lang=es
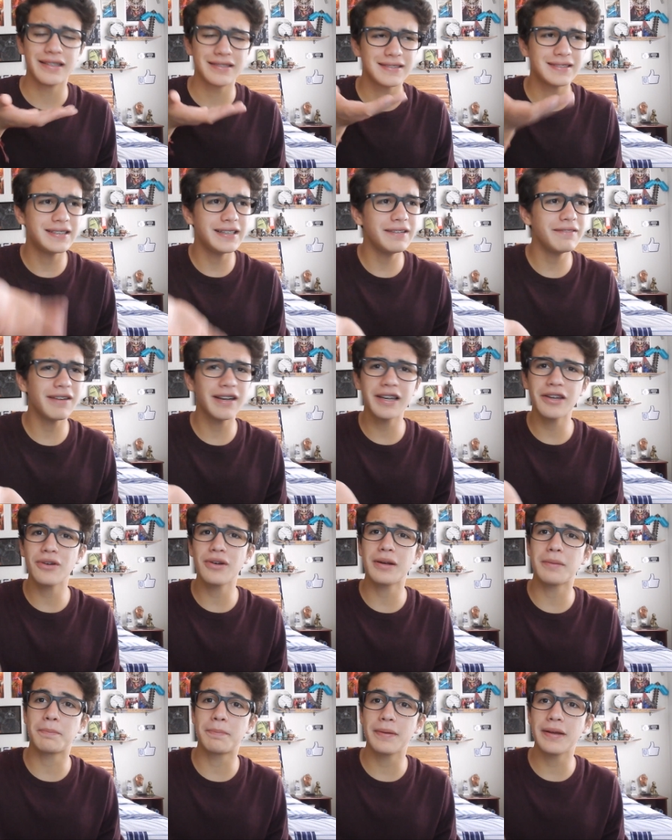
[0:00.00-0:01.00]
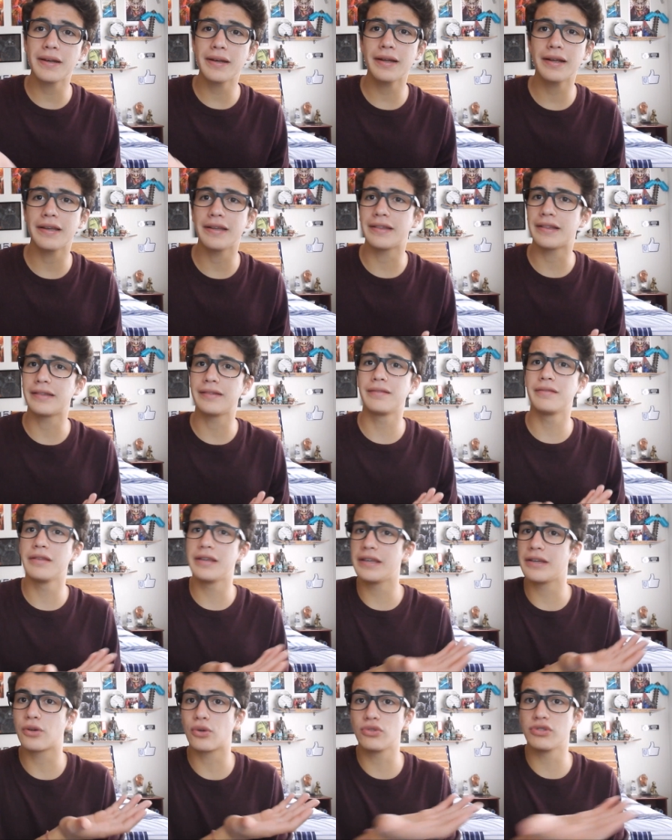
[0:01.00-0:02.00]
sí valieron la pena
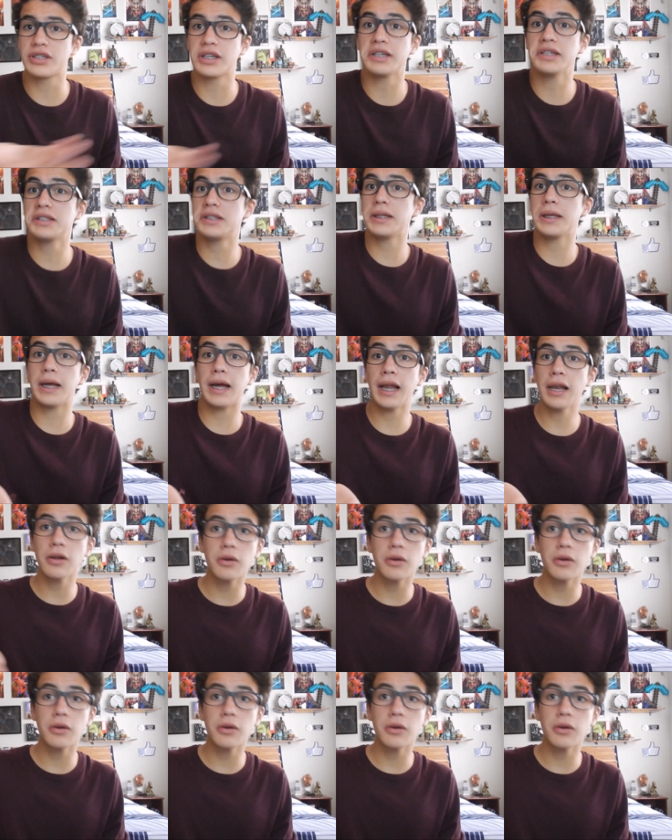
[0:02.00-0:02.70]
y, conseguiste